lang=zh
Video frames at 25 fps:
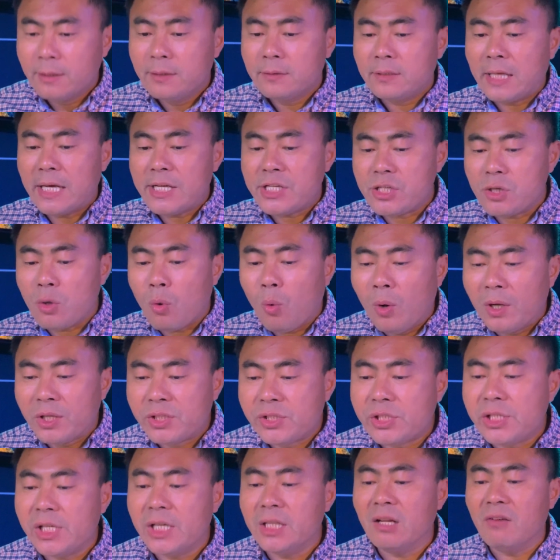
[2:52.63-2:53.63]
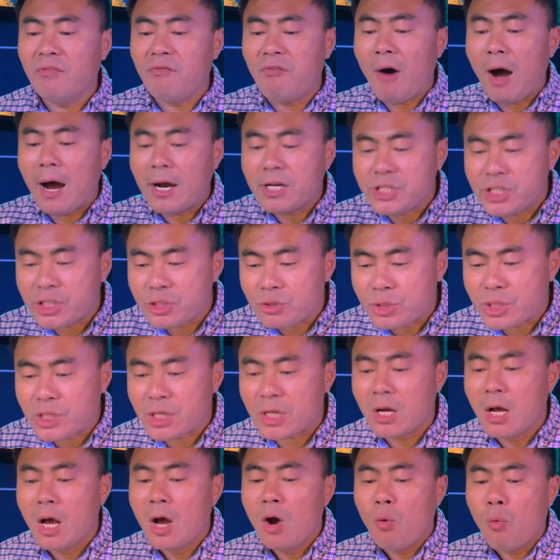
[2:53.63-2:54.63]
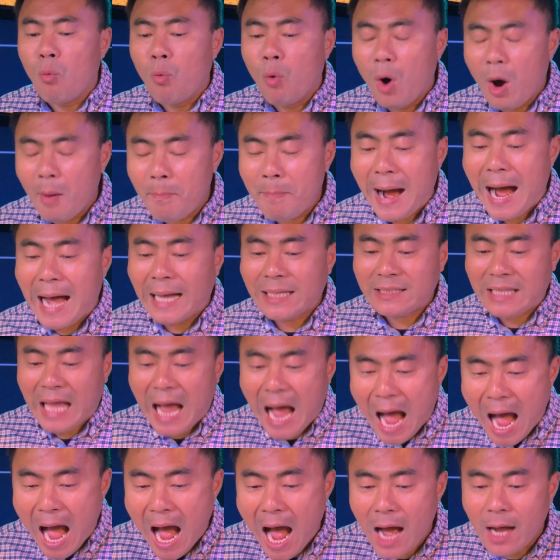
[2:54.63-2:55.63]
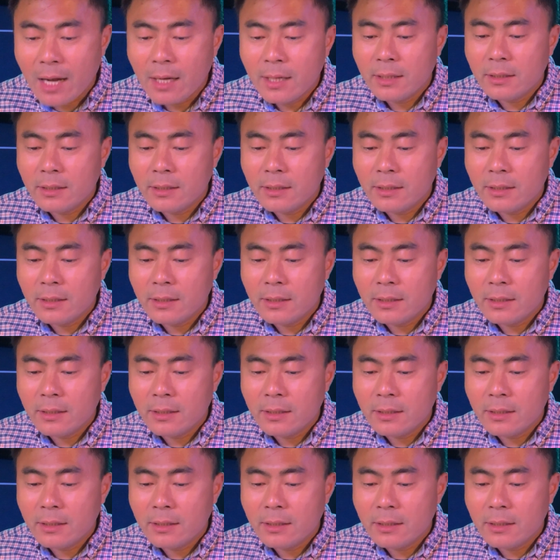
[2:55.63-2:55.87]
但是我接的方式就是，我把他